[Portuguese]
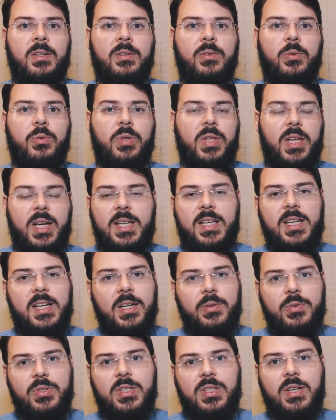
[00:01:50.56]
O trader
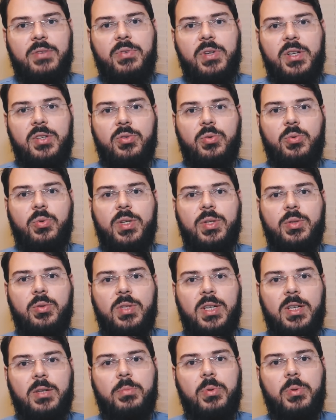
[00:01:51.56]
não está feliz com o
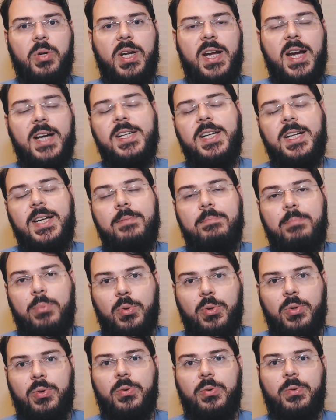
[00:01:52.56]
resultado porque acha que é
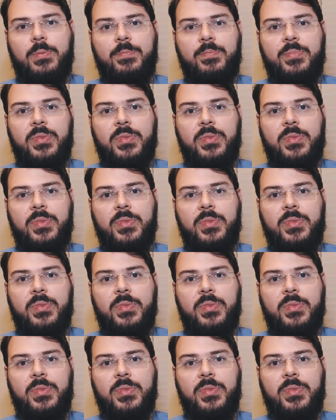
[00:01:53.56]
pouco.